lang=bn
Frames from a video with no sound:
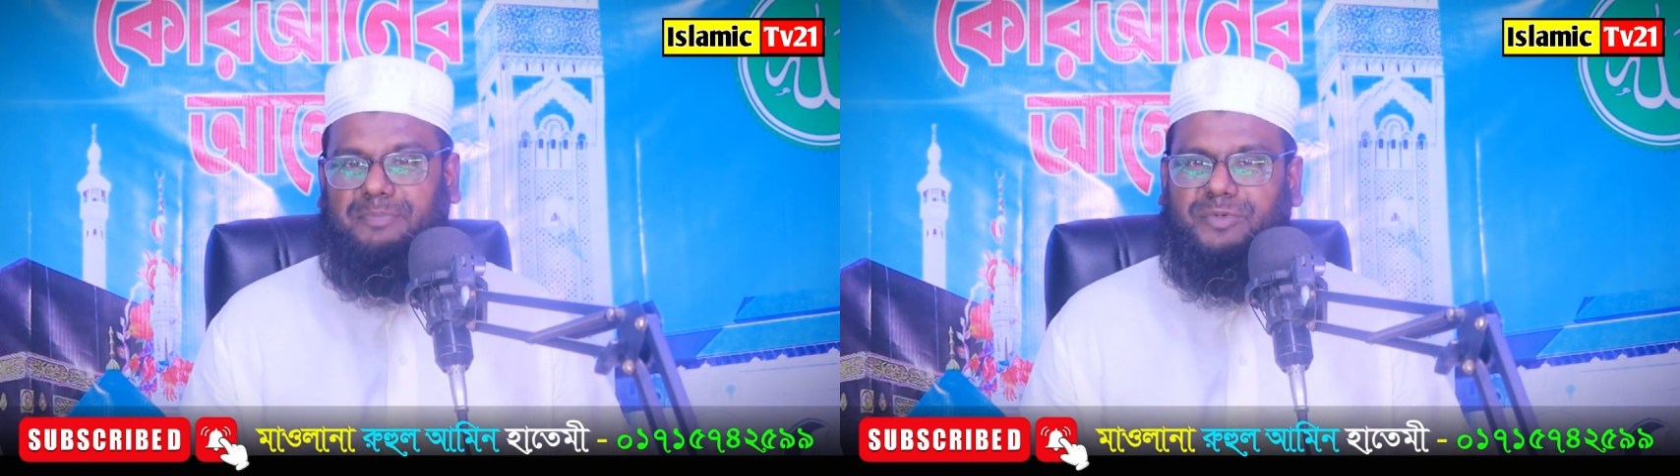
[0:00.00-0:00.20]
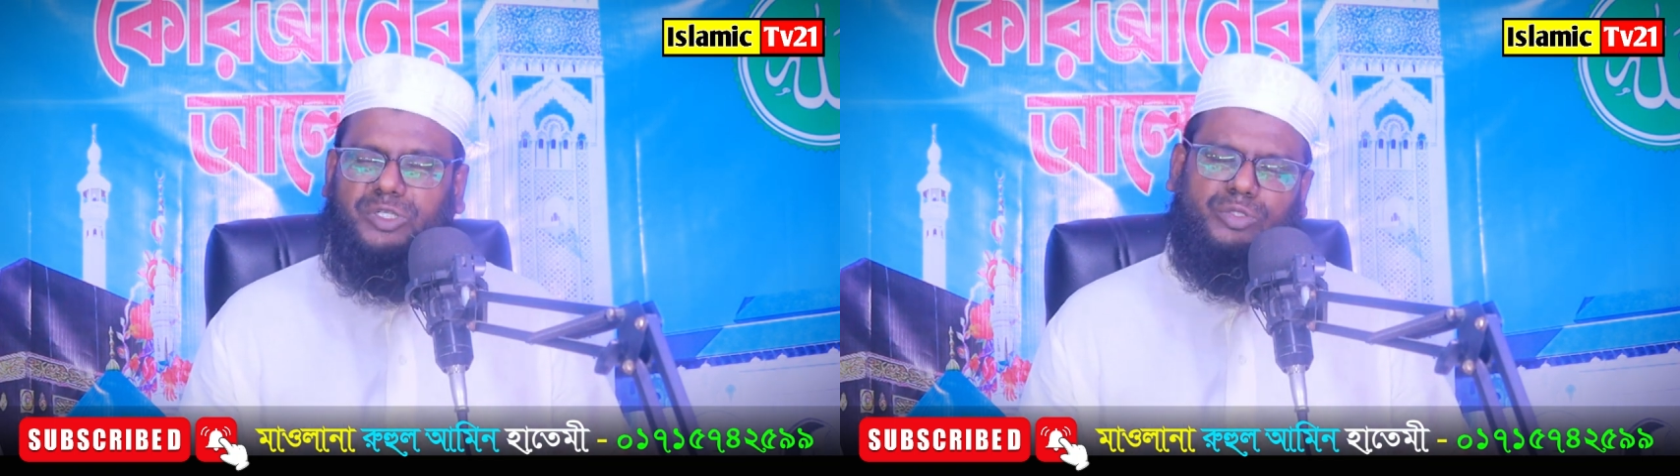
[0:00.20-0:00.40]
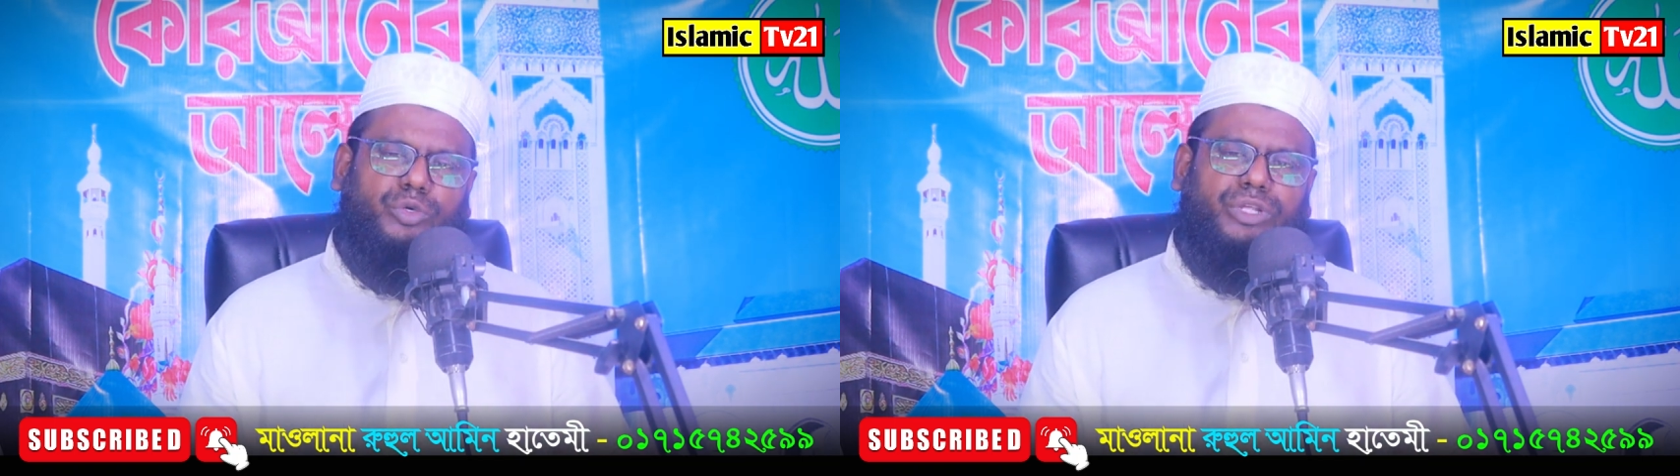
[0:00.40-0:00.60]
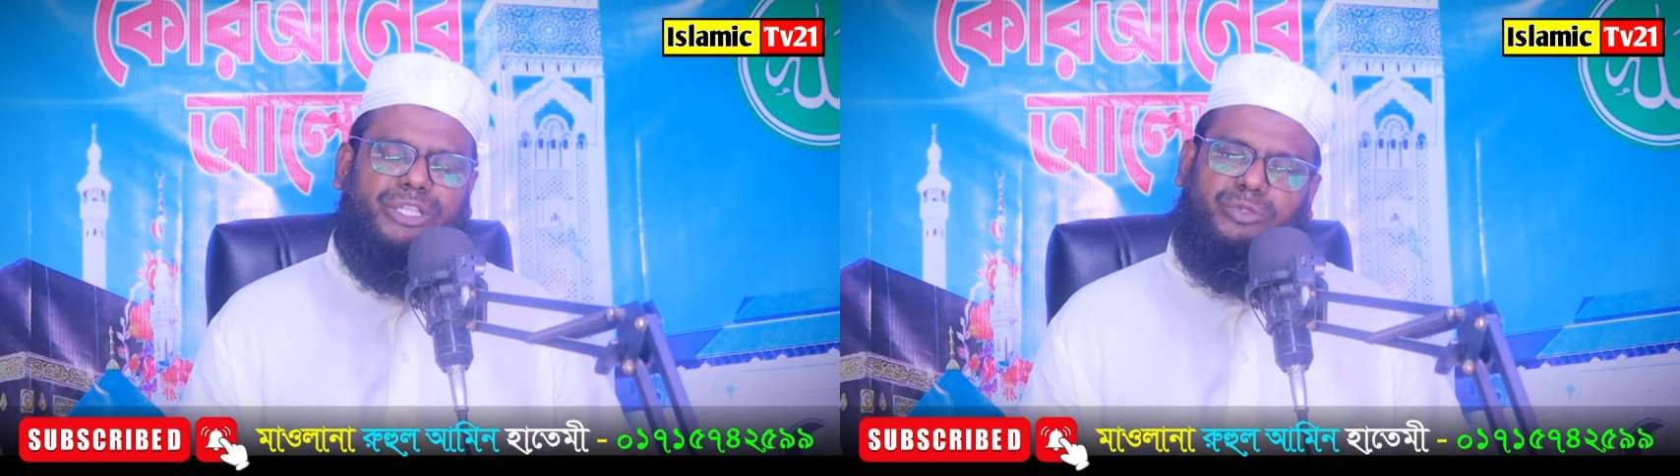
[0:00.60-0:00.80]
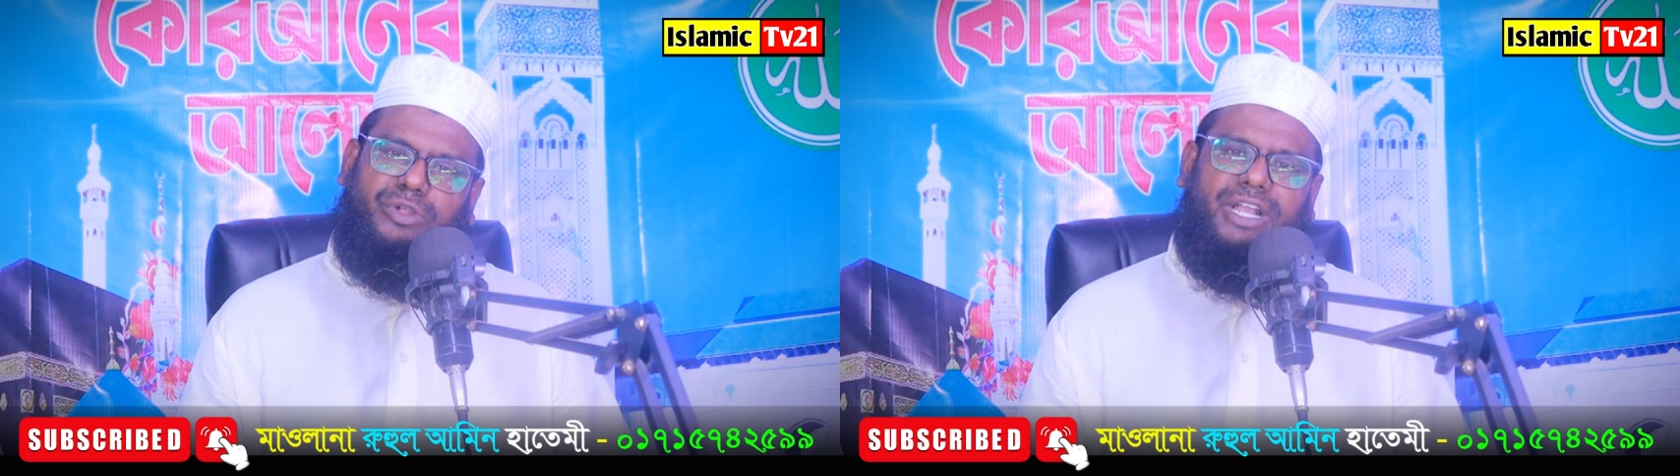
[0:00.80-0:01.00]
আপনিও
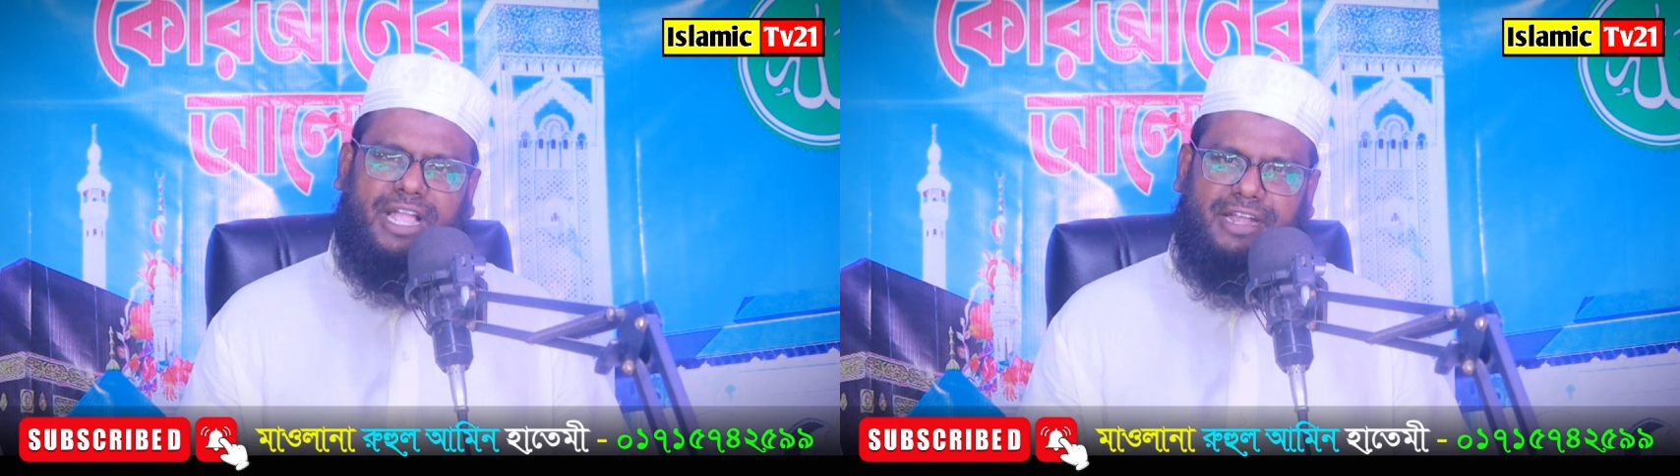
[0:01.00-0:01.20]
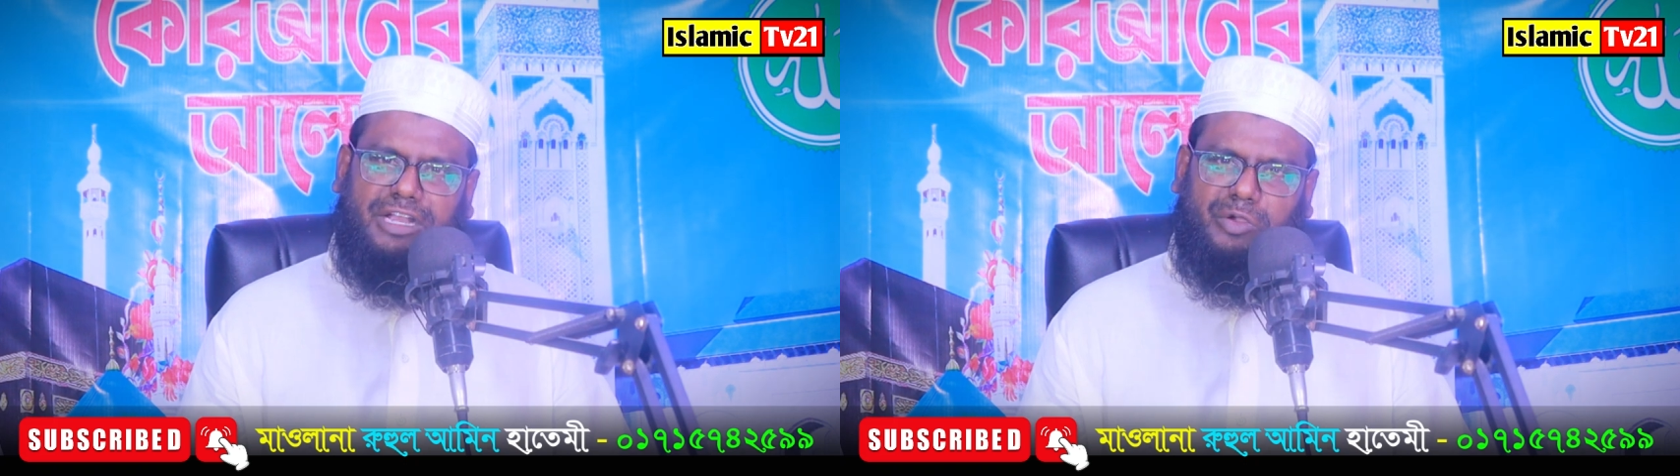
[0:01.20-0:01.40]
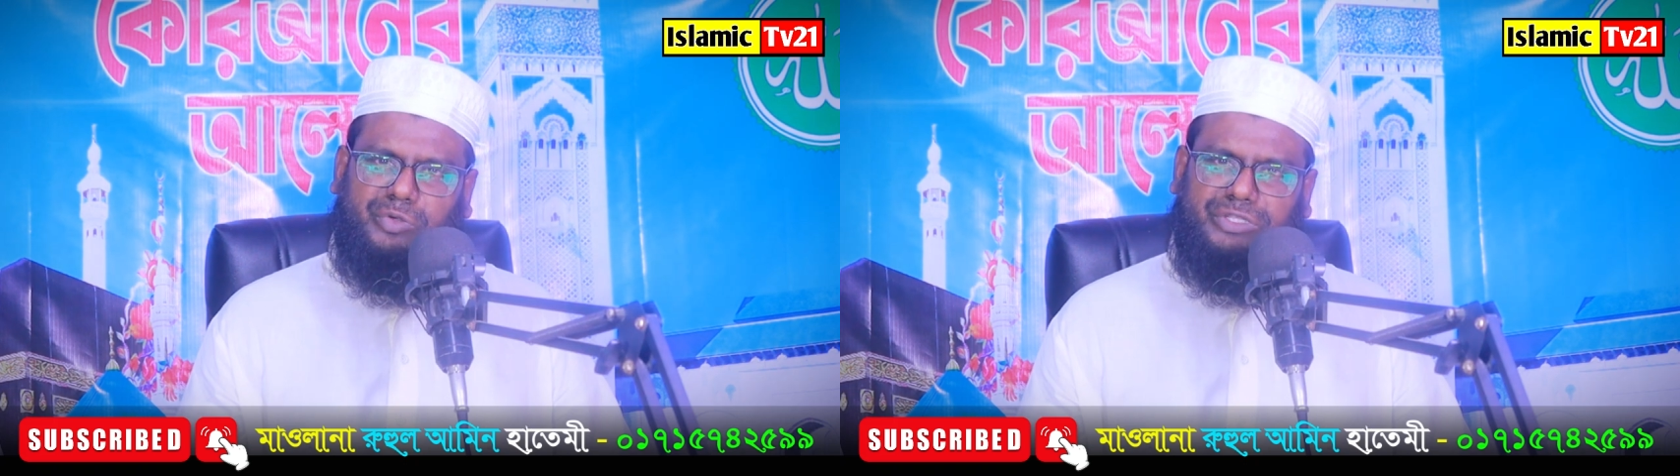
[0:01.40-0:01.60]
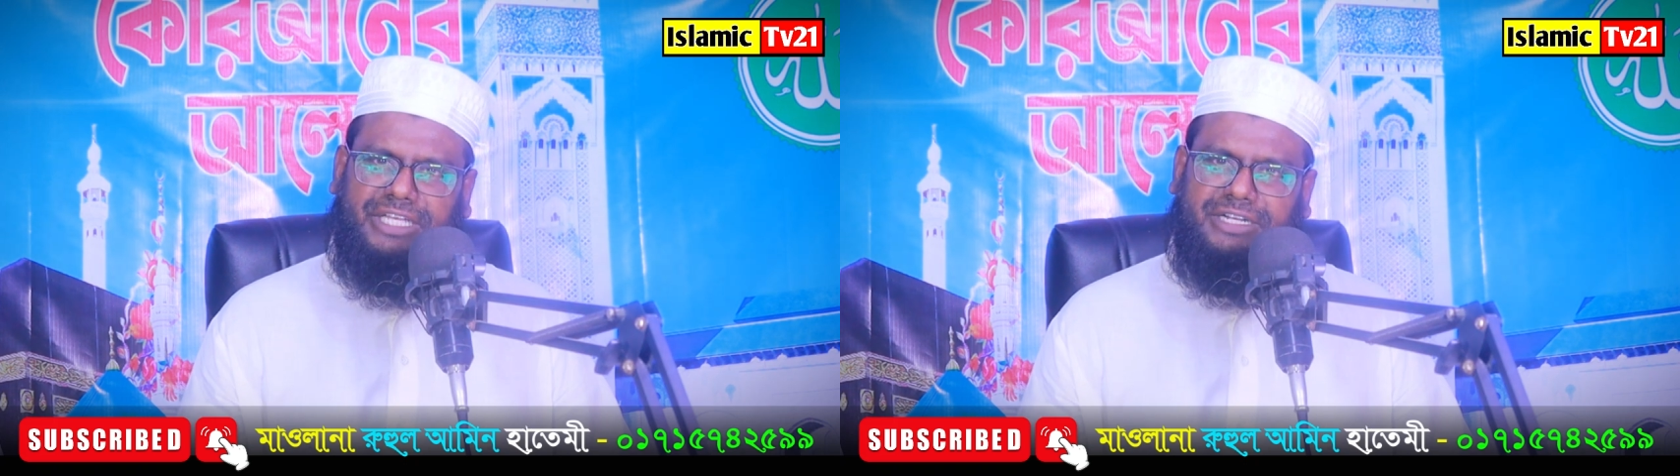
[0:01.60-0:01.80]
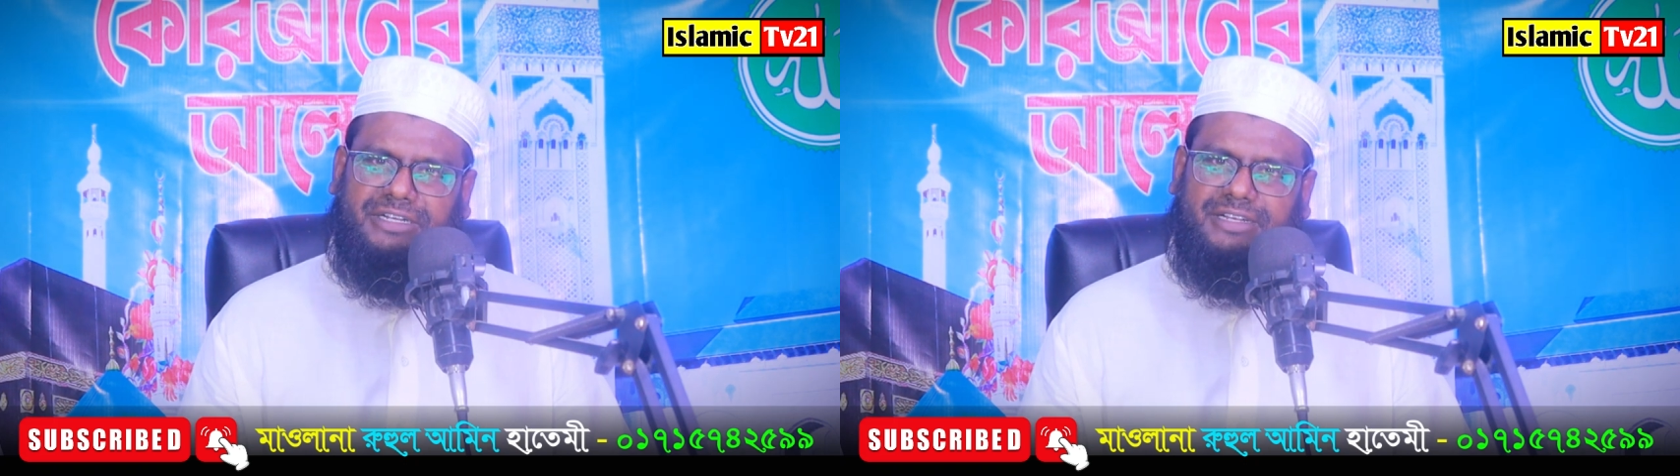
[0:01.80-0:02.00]
দুঃখে দুঃখে কান্না
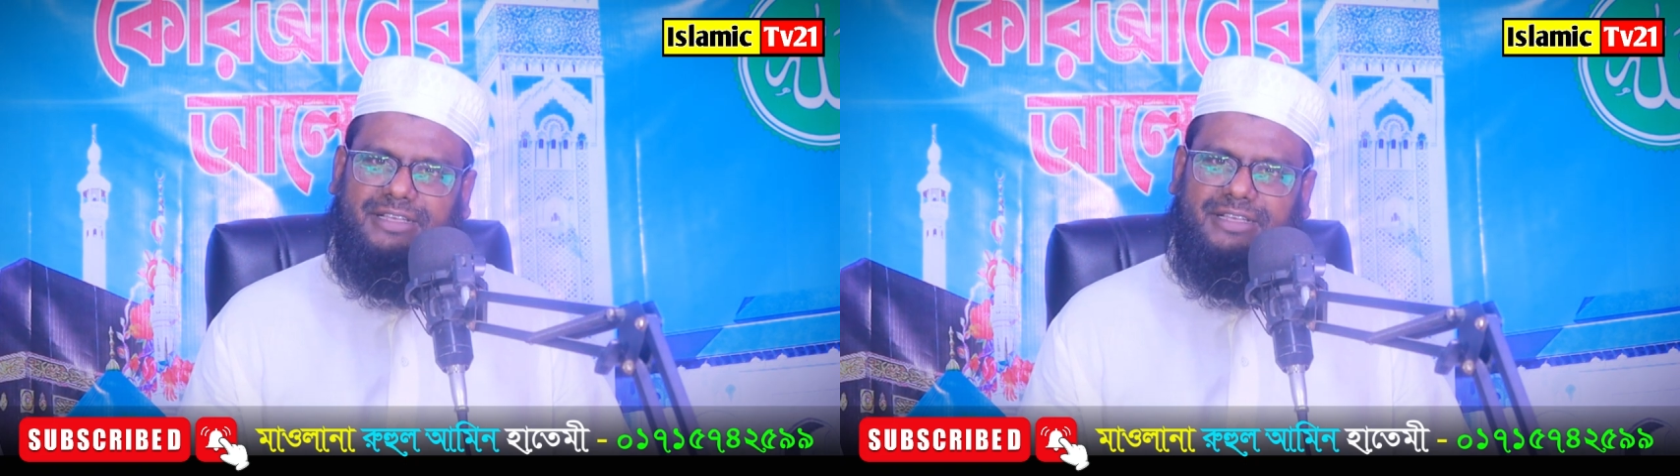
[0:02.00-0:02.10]
করতেন